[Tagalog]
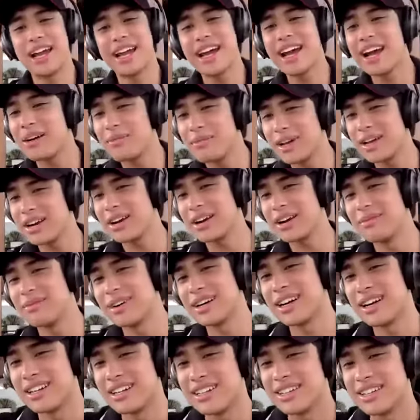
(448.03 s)
Maya, meron
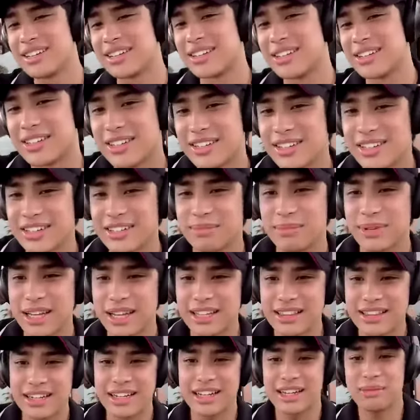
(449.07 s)
ka bang ano?
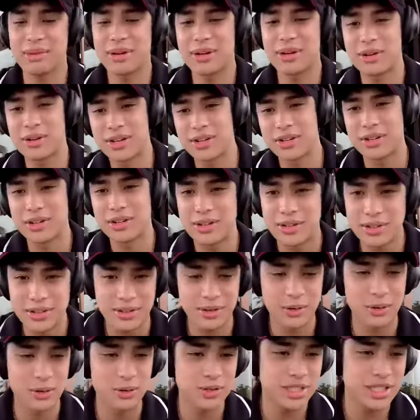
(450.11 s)
May entry ka ba kung ano
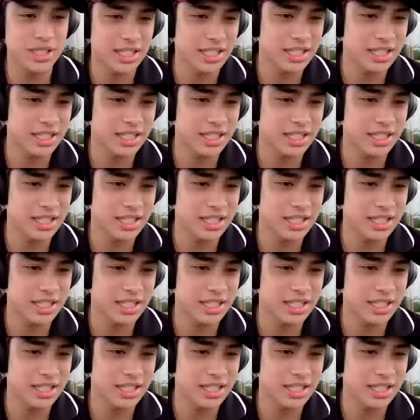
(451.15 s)
yung OG?